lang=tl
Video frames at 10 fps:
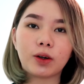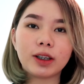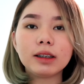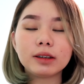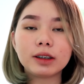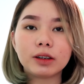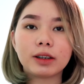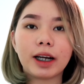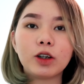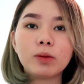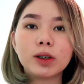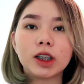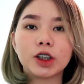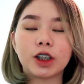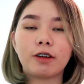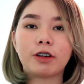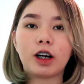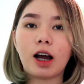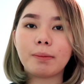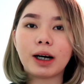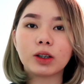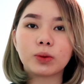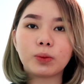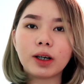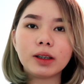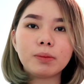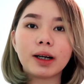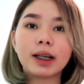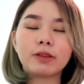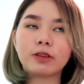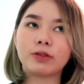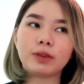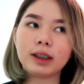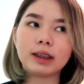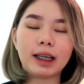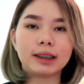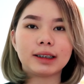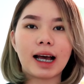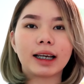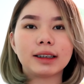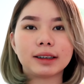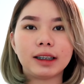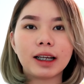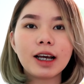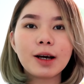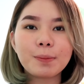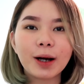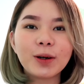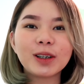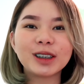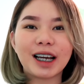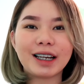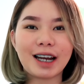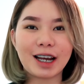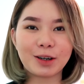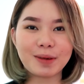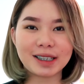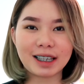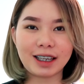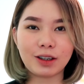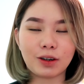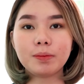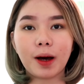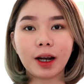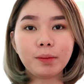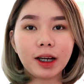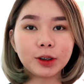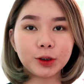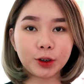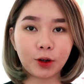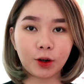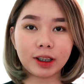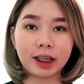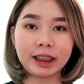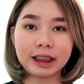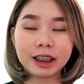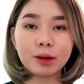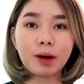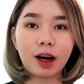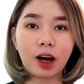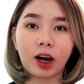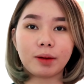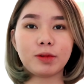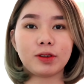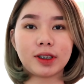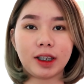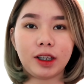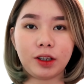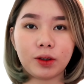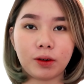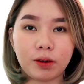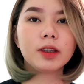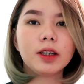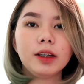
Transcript: sure ko na tinry ko muna siya for about 1 month, 15 days sa aking skin bago ko siya i-recommend sa inyo para ma-assure ko na hindi niya makaharm yung skin nyo.